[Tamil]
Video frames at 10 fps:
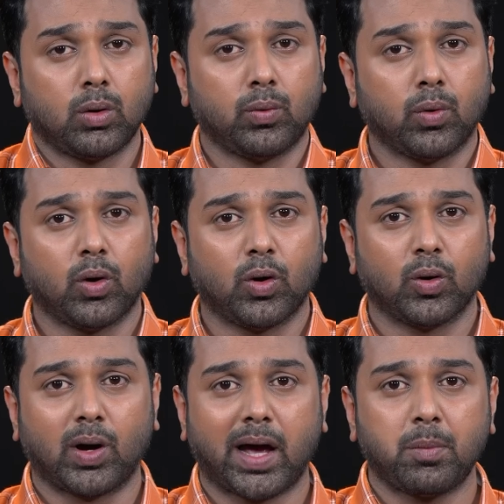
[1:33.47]
இவ்வளோ
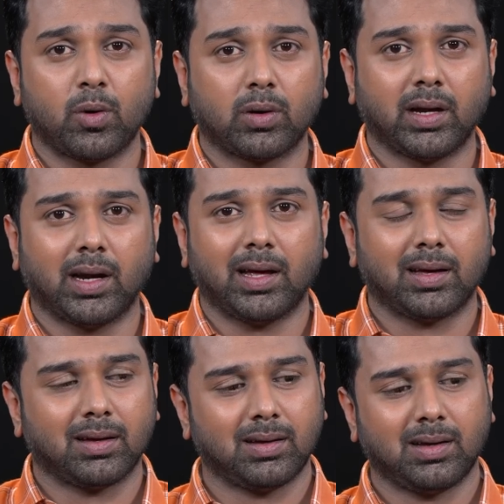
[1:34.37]
ஹைப் கொடுத்தீங்களே
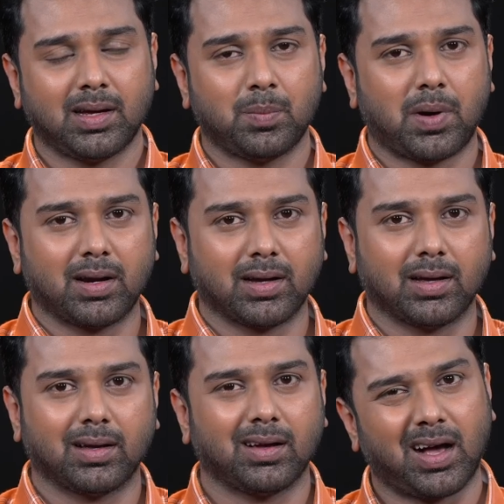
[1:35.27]
பாருங்கள்
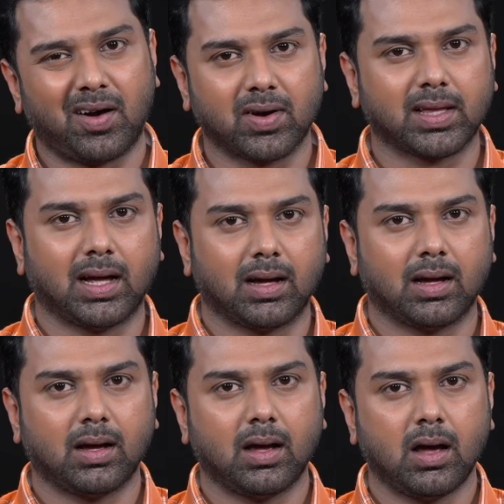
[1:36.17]
அவ்வளோதான்
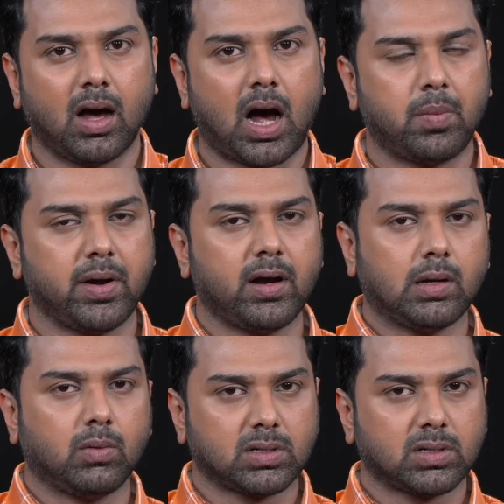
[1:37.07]
அப்படின்ற ஒரு